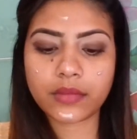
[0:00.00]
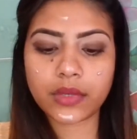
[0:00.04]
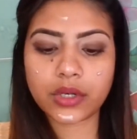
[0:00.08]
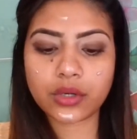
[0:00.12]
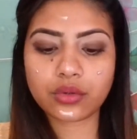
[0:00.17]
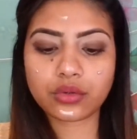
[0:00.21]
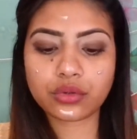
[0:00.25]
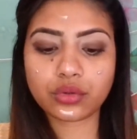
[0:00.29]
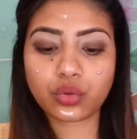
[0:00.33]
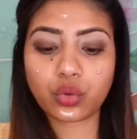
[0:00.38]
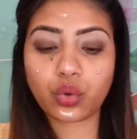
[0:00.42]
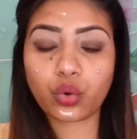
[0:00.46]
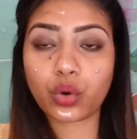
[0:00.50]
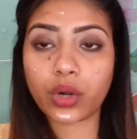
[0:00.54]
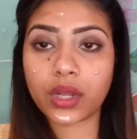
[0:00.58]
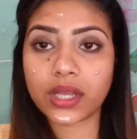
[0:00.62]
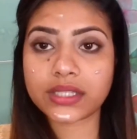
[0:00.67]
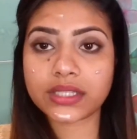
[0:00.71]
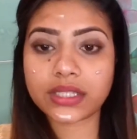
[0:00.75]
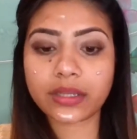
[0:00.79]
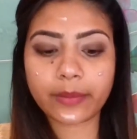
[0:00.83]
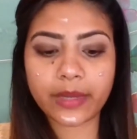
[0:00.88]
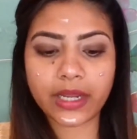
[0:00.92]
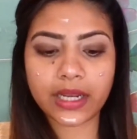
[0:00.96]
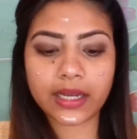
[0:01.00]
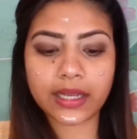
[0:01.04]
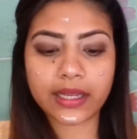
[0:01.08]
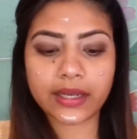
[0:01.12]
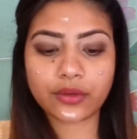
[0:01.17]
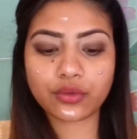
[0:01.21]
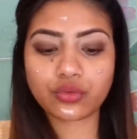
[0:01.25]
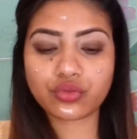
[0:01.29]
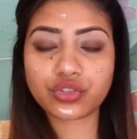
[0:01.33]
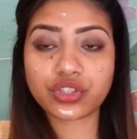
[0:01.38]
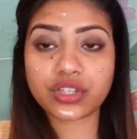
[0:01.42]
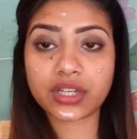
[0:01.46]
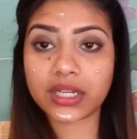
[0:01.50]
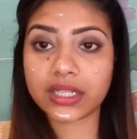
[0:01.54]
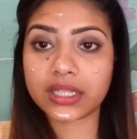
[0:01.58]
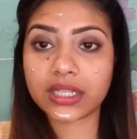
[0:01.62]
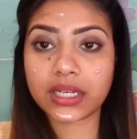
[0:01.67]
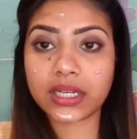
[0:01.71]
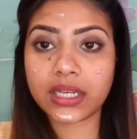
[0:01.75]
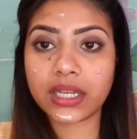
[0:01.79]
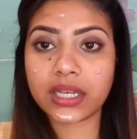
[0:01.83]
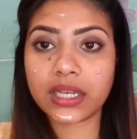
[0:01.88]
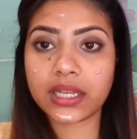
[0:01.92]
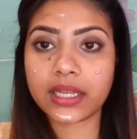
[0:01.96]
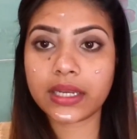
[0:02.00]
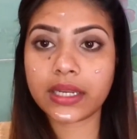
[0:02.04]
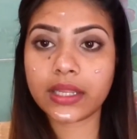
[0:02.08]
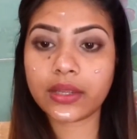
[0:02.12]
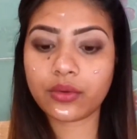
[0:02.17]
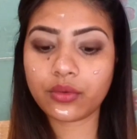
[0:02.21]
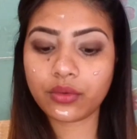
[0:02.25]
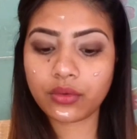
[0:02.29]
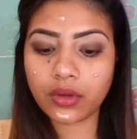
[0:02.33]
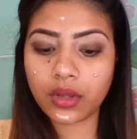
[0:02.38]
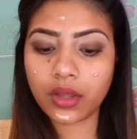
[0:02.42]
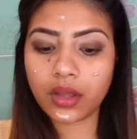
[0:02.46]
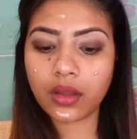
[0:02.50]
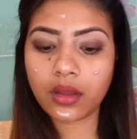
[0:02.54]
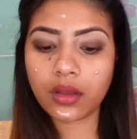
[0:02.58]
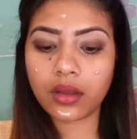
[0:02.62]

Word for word: बिल्कुल थोड़ा सा मैं ले रही हूँ ज़्यादा नहीं ले रही हूँ